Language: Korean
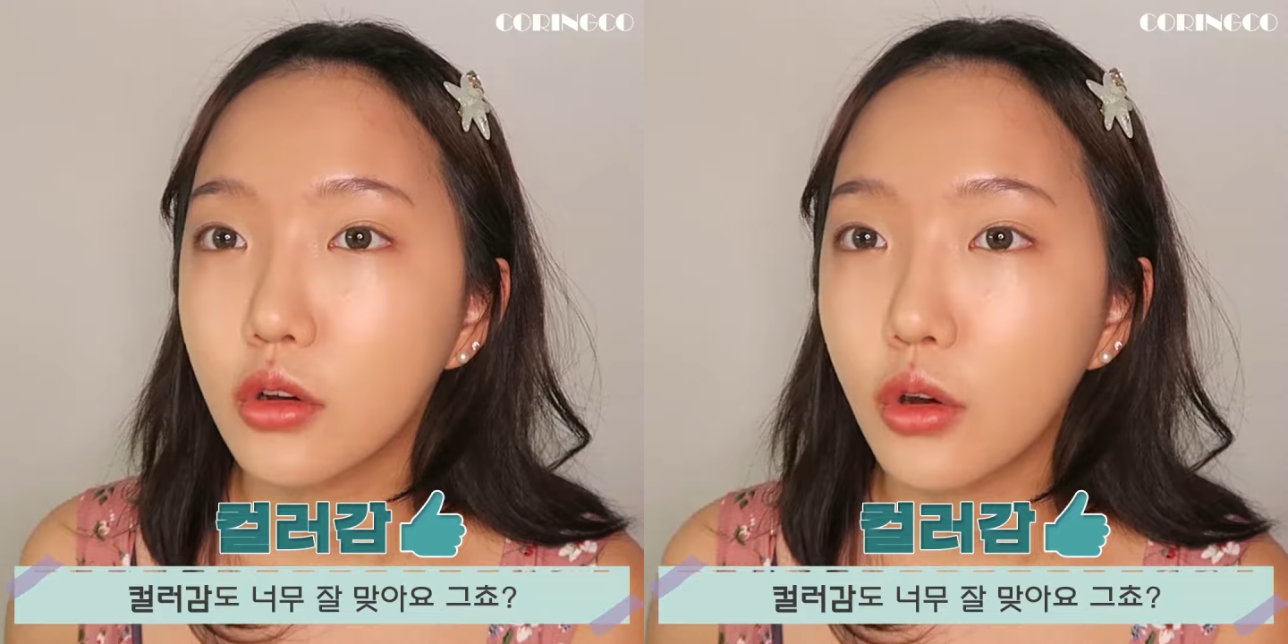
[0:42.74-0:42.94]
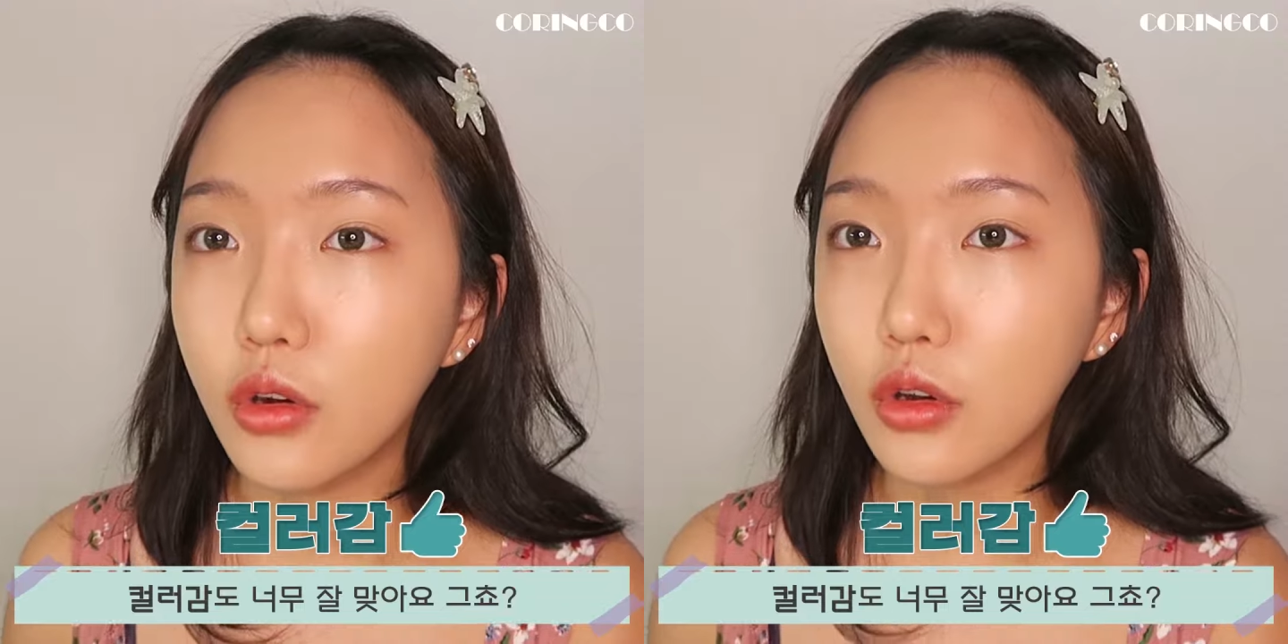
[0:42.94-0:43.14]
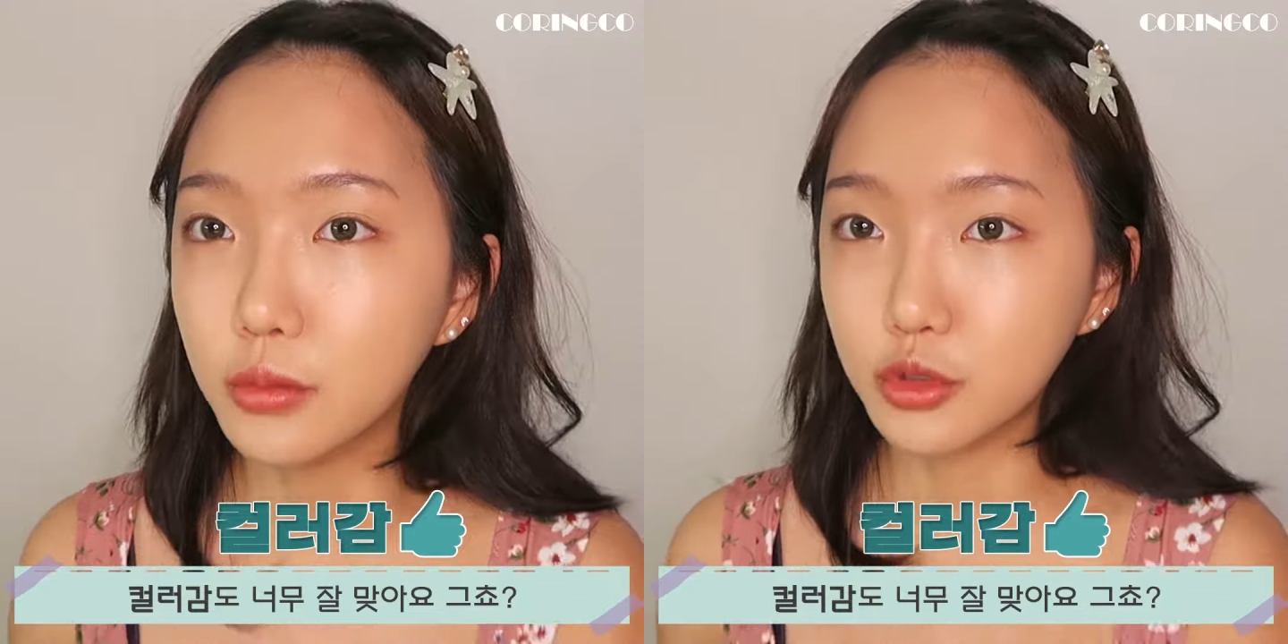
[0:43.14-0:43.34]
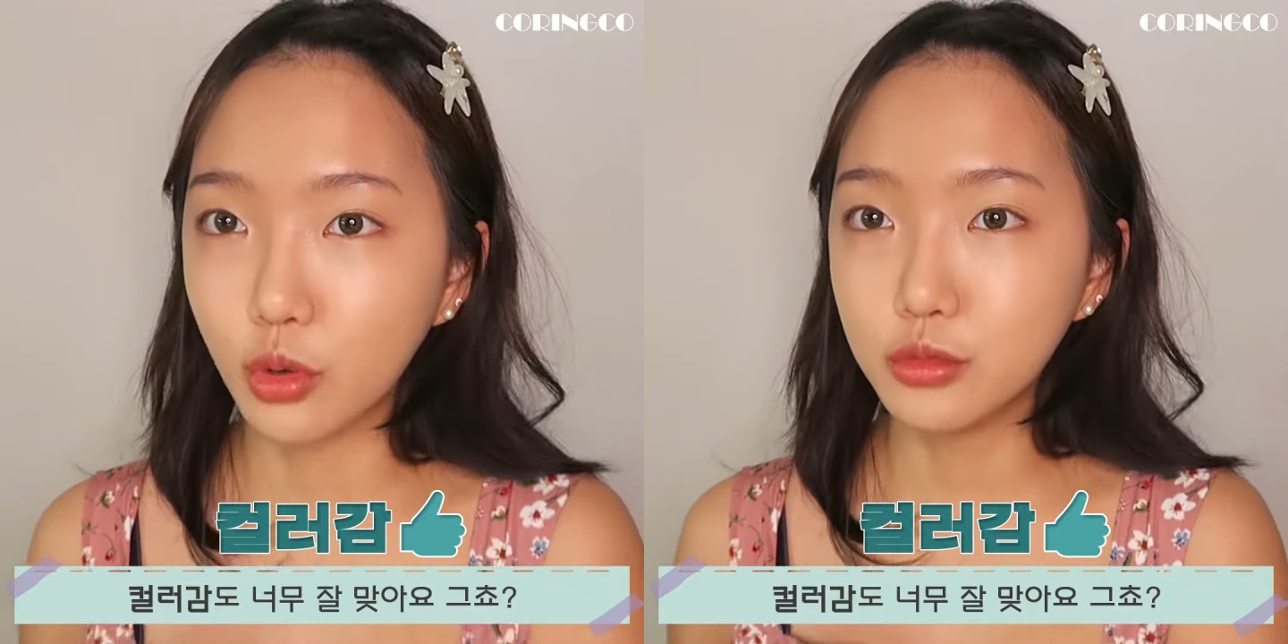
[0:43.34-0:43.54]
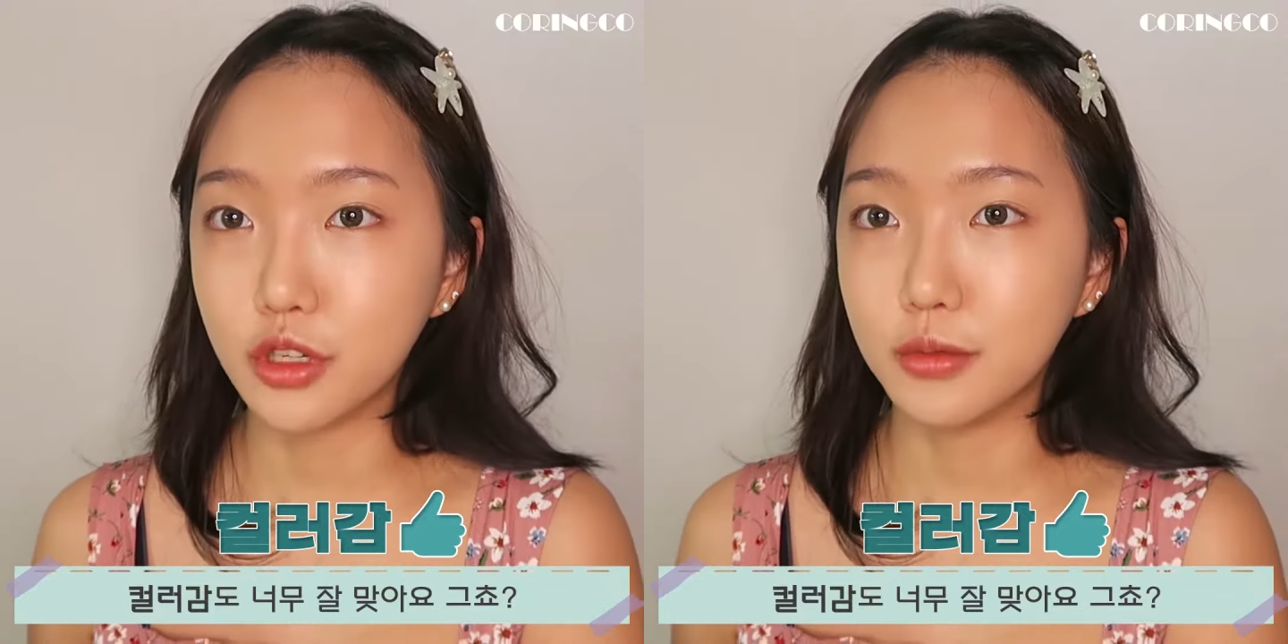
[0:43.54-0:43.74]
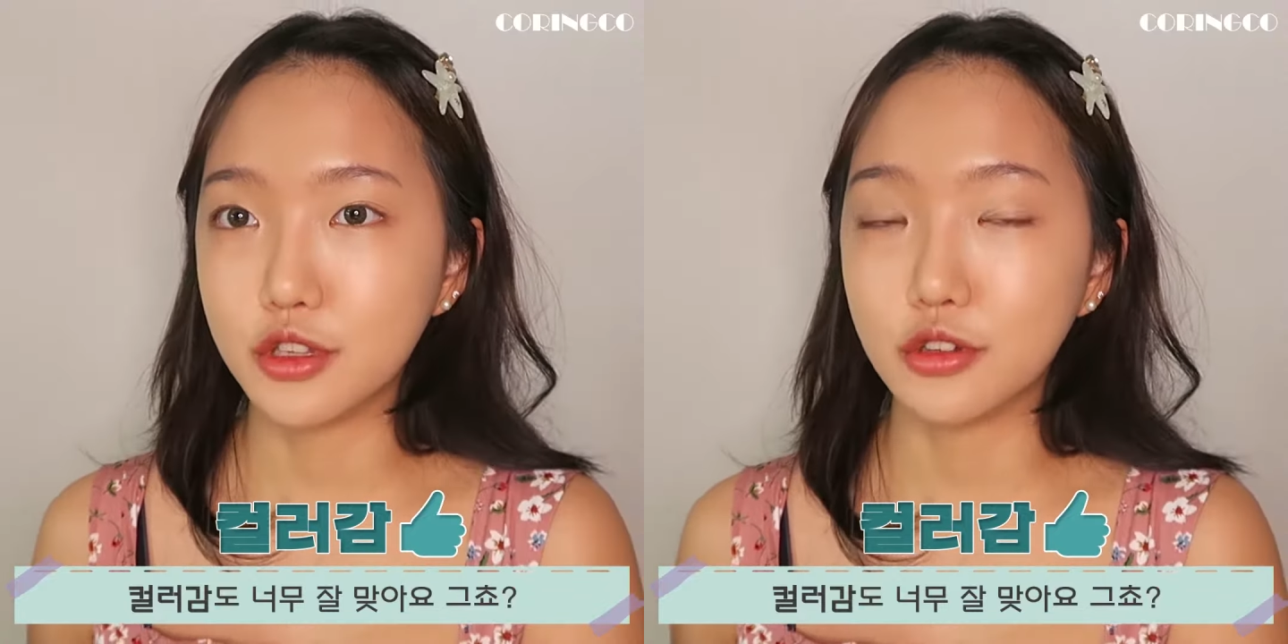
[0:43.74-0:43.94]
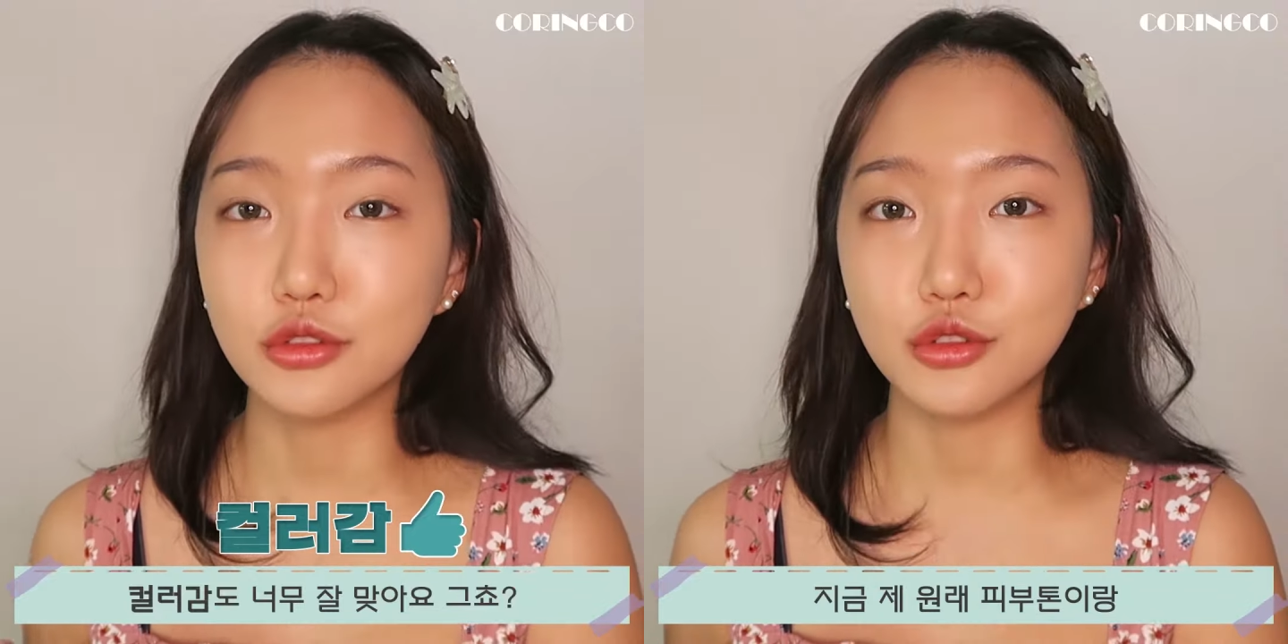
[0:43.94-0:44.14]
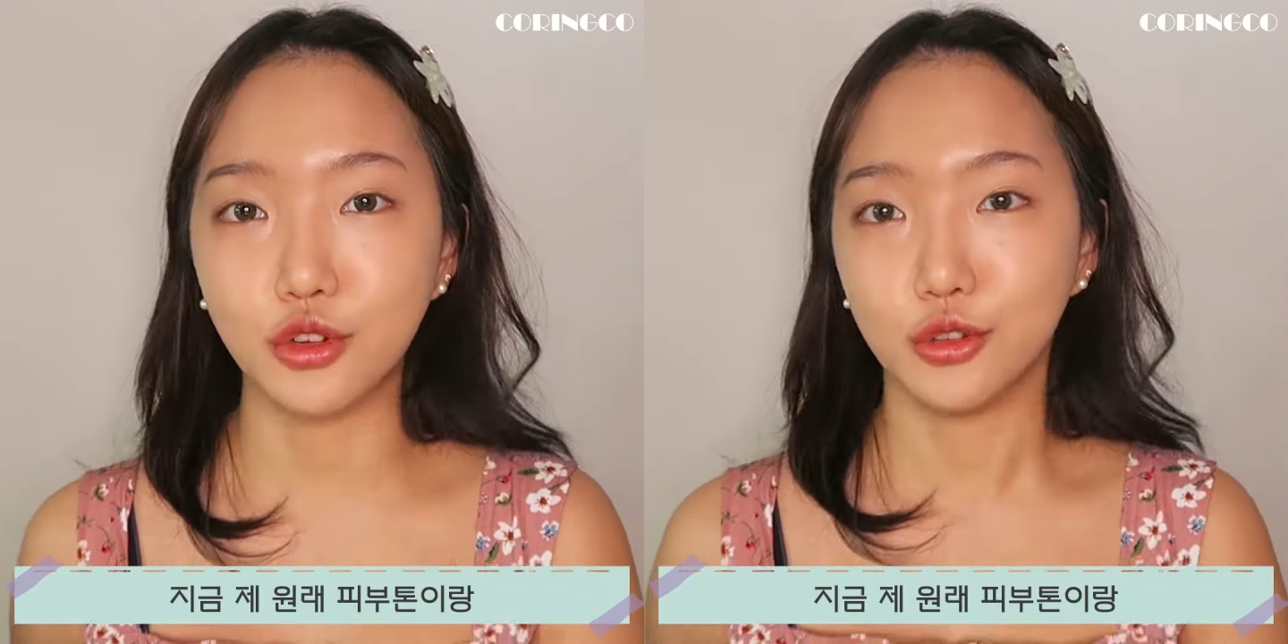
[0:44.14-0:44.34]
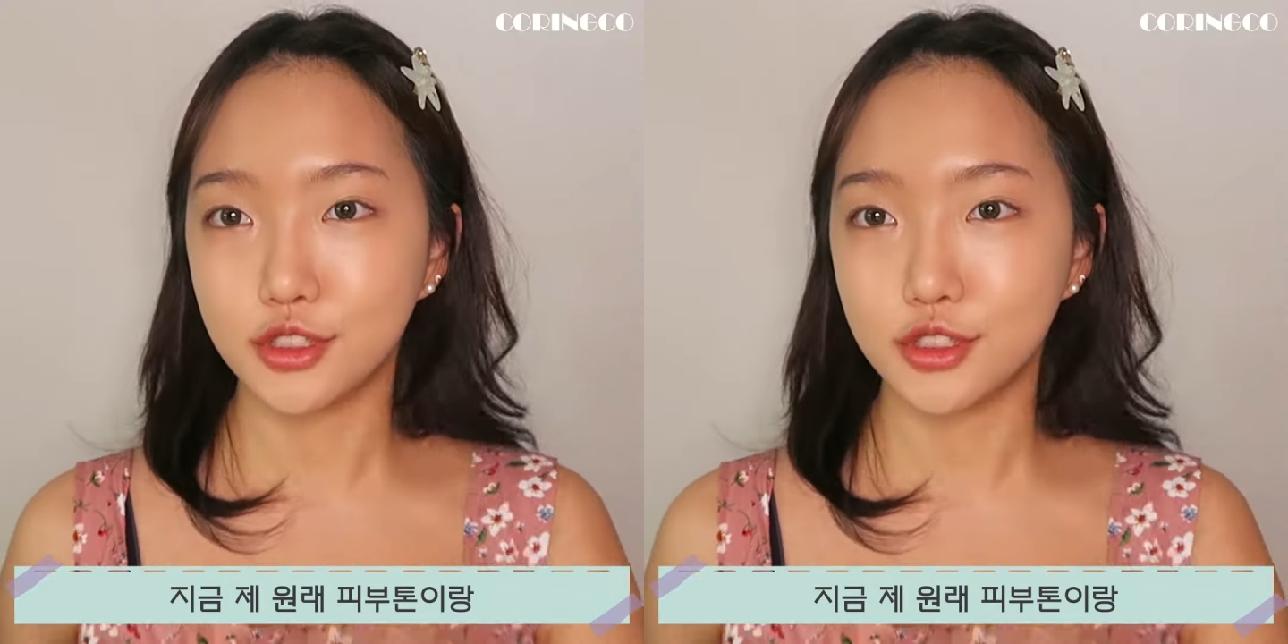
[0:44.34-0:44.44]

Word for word: 컬러감도 너무 잘 맞아요. 그쵸?